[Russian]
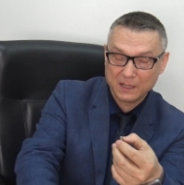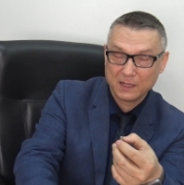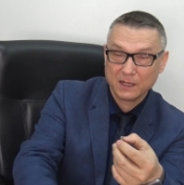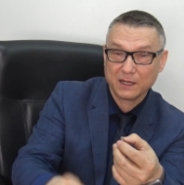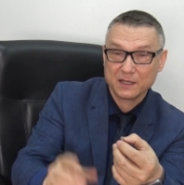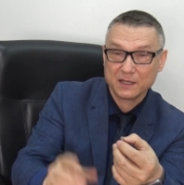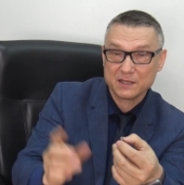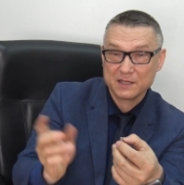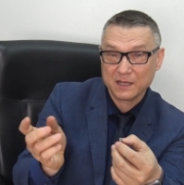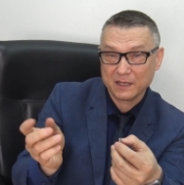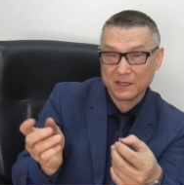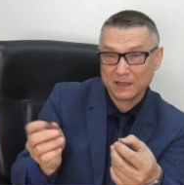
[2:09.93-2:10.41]

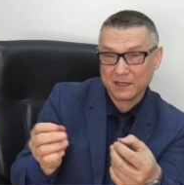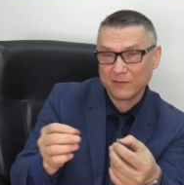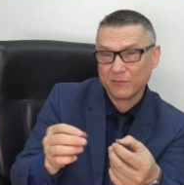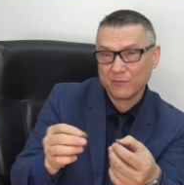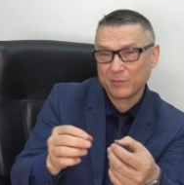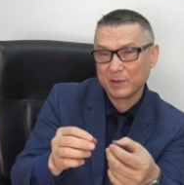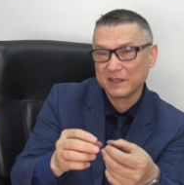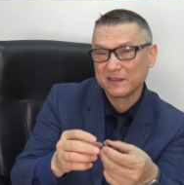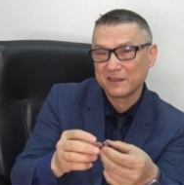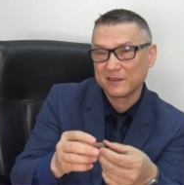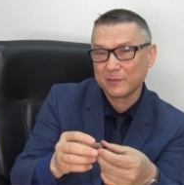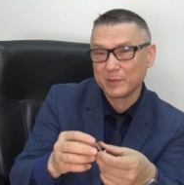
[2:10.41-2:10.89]
Хотя нам, в
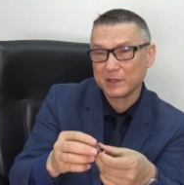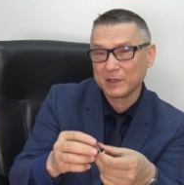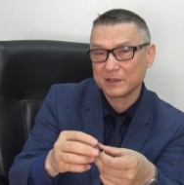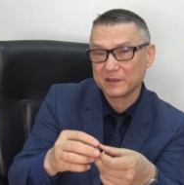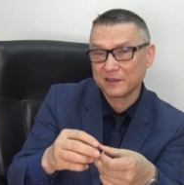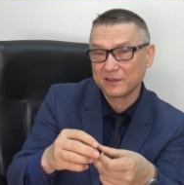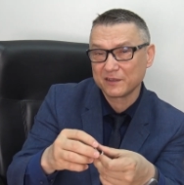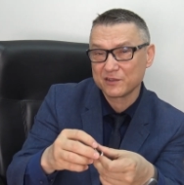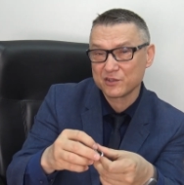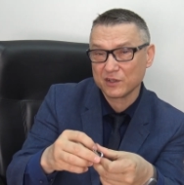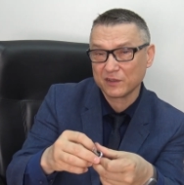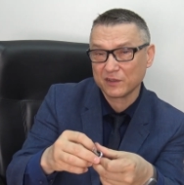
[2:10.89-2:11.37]
принципе, это
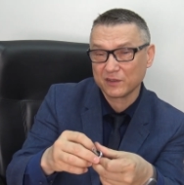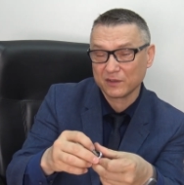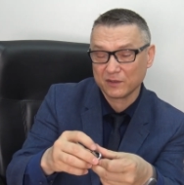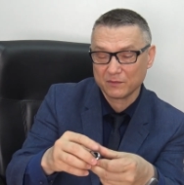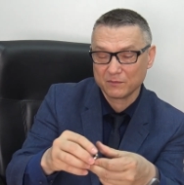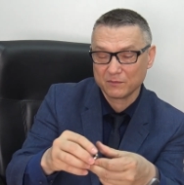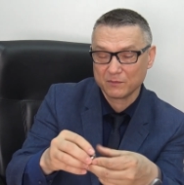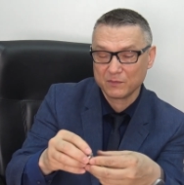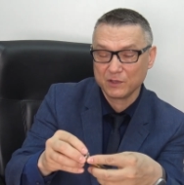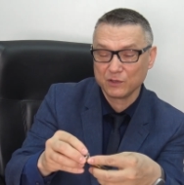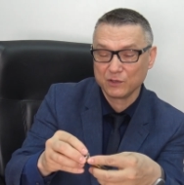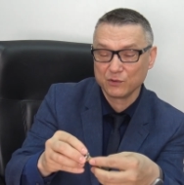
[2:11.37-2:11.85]
сейчас
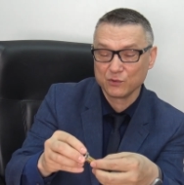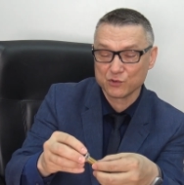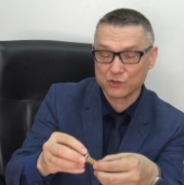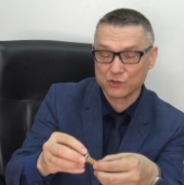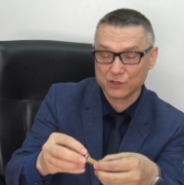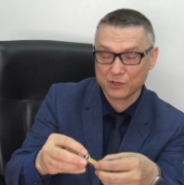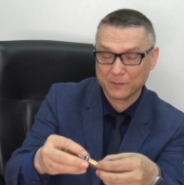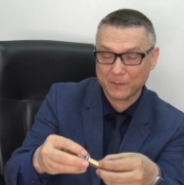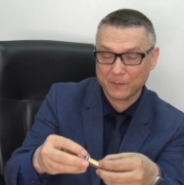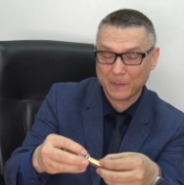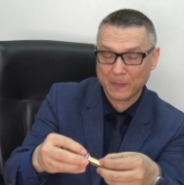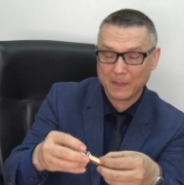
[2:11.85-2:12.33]
не нужно.